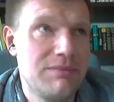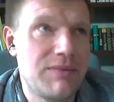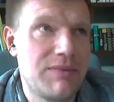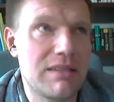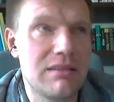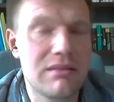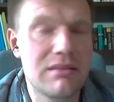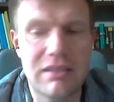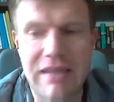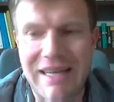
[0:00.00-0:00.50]

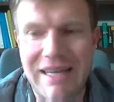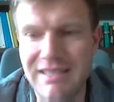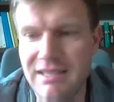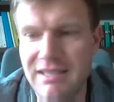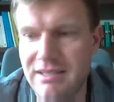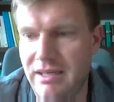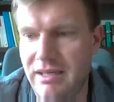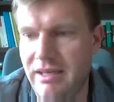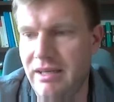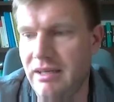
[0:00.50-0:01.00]
dann kann
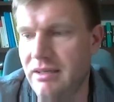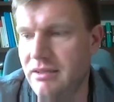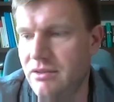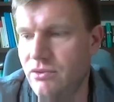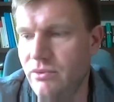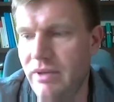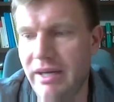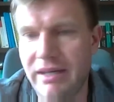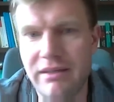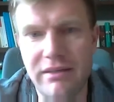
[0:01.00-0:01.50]
es
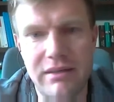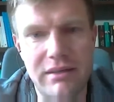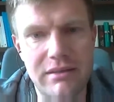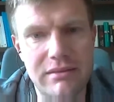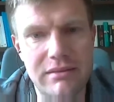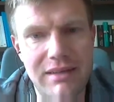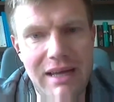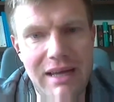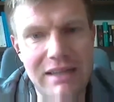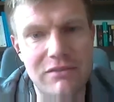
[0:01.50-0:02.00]
eigentlich nur eine
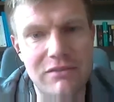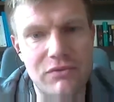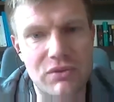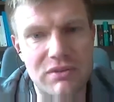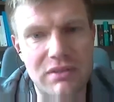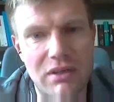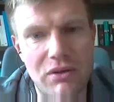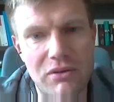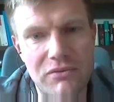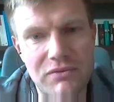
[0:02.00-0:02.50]

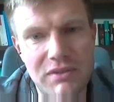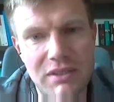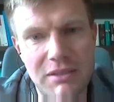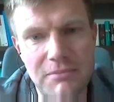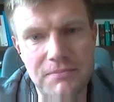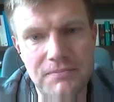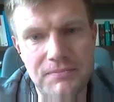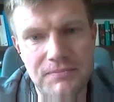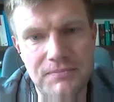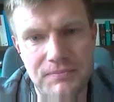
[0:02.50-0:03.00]
Antwort darauf
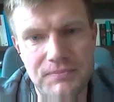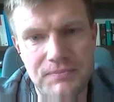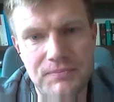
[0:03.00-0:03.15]
geben.